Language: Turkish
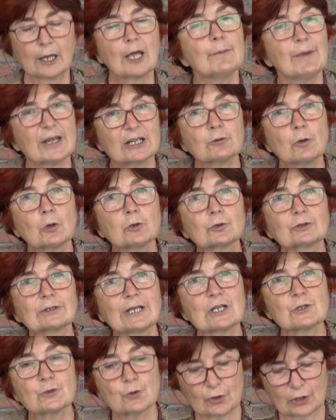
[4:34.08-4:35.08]
Emekli
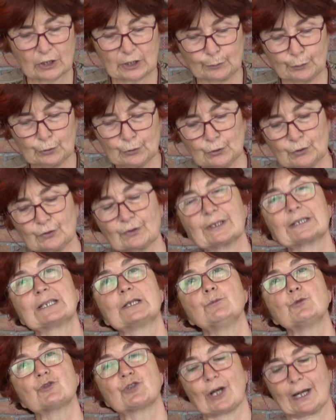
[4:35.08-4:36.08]
olduktan sonra da bu
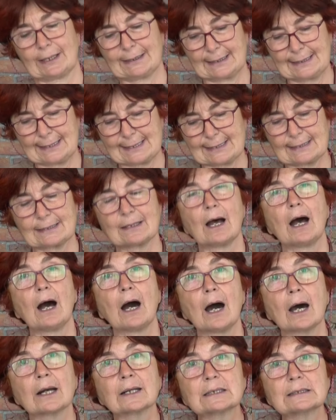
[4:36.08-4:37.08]
konudaki mücadelesine
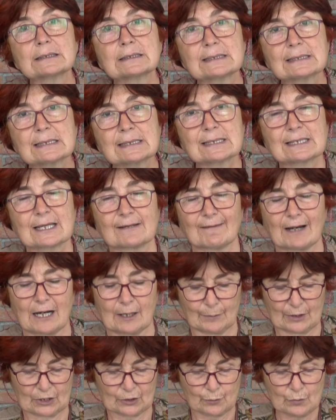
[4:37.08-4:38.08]
aralıksız
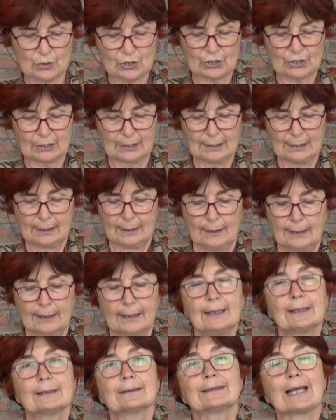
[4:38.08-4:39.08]
devam etmiş,
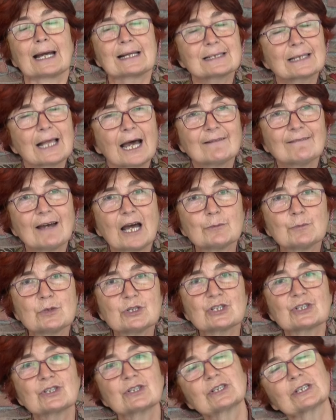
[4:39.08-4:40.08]
dersler
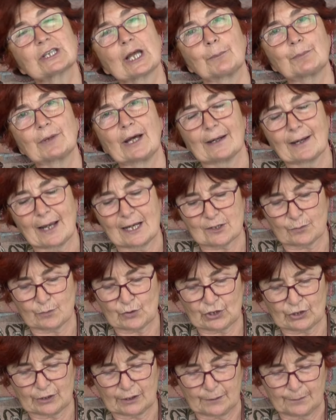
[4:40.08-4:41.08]
vermiş, kitaplar
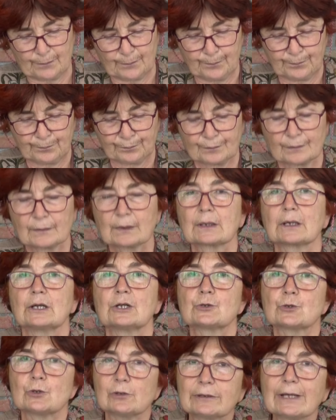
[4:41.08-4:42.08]
yazmıştı.
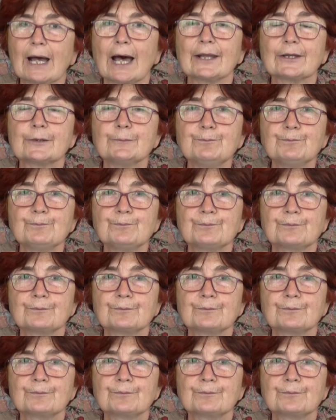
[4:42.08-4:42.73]
Jülde Hanım